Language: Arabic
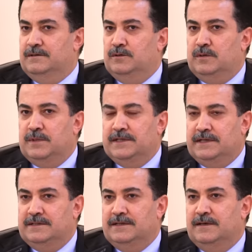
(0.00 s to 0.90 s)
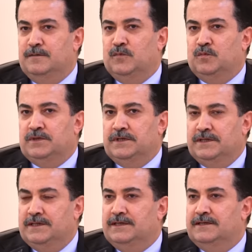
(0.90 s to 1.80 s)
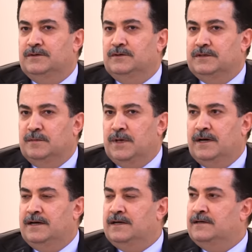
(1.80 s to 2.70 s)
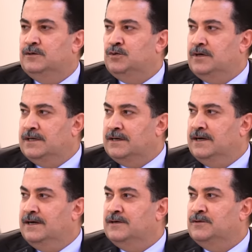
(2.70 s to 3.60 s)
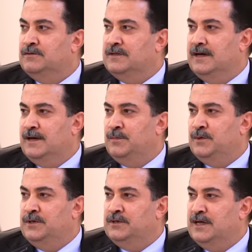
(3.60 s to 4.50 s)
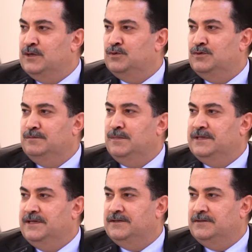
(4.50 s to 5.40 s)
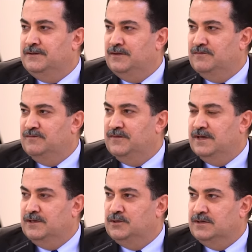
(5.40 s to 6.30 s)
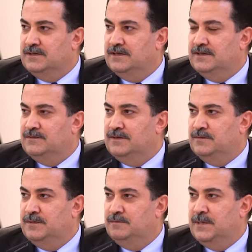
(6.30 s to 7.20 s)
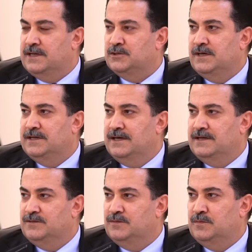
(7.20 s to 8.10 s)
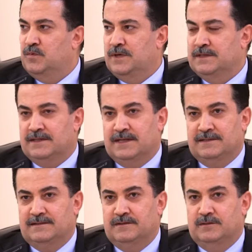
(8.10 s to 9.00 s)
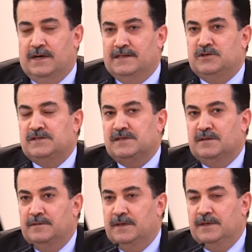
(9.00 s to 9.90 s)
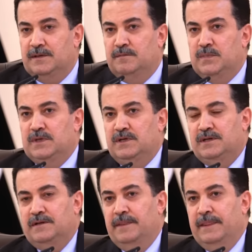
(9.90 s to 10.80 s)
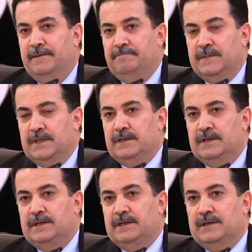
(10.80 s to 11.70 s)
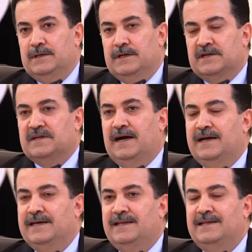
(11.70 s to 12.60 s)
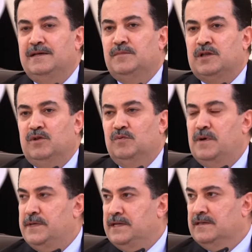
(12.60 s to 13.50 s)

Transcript: اليوم احنا عندنا مبدعين أدباء شعراء كتاب يحتاجون من يحتضنهم في أنشطة ومهرجانات ومبادرات وهذا جزء من آه، الرعاية اللي مطلوبة من